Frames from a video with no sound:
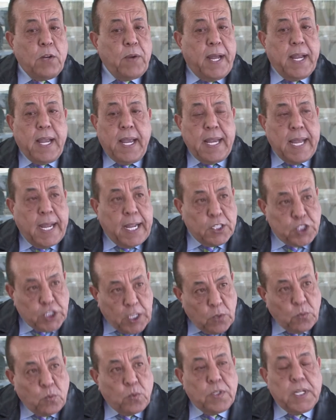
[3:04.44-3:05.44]
كانوا الحقيقه
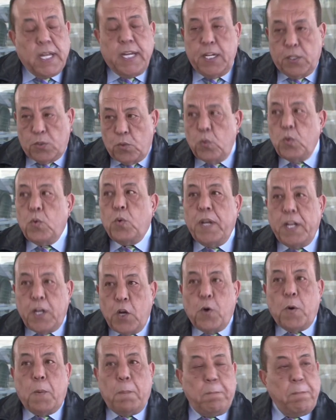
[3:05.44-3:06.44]
يخجلون ان يقولوا
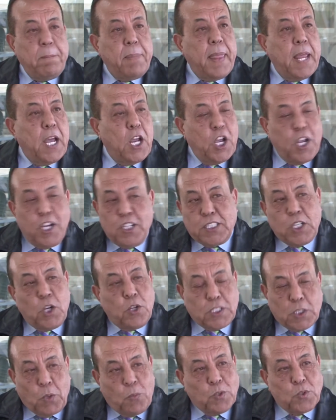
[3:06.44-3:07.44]
انهم آه،
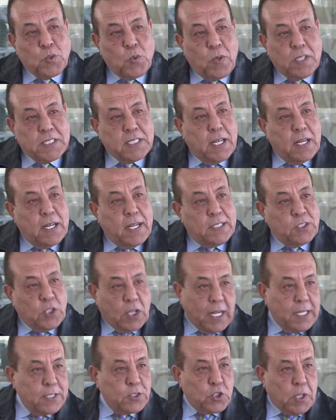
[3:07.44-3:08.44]
سيصوتوا لصالح
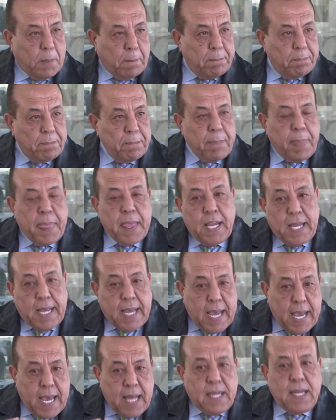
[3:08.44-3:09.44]
دونالد ترامب
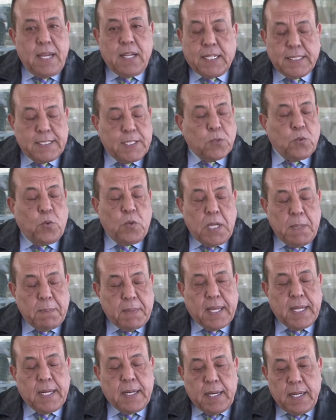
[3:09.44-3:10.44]
آه، هذه قد تكون
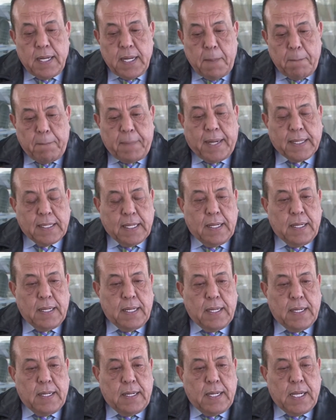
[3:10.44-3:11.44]
يمكن بعض
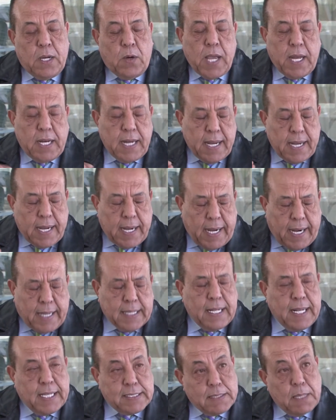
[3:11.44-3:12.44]
يعني
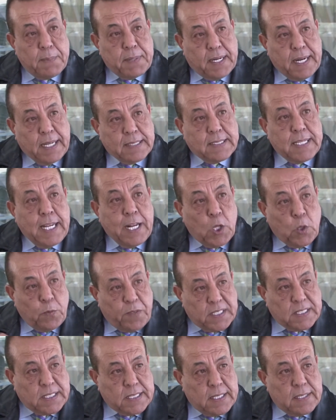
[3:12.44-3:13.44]
احد الاسباب الرئيسيه اللي
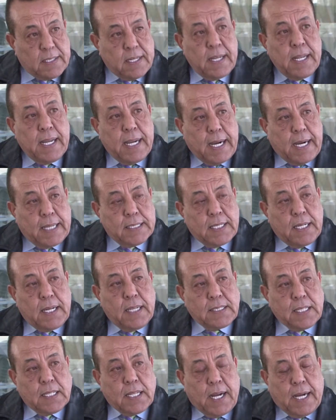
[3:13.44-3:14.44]
تفسر خطا
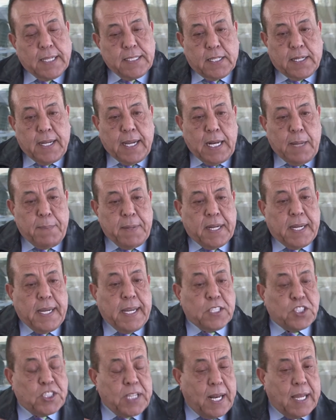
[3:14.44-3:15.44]
استطاعات الراي
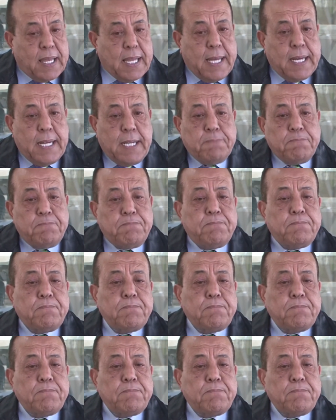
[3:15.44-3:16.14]
الامريكيه، الشغله الثانيه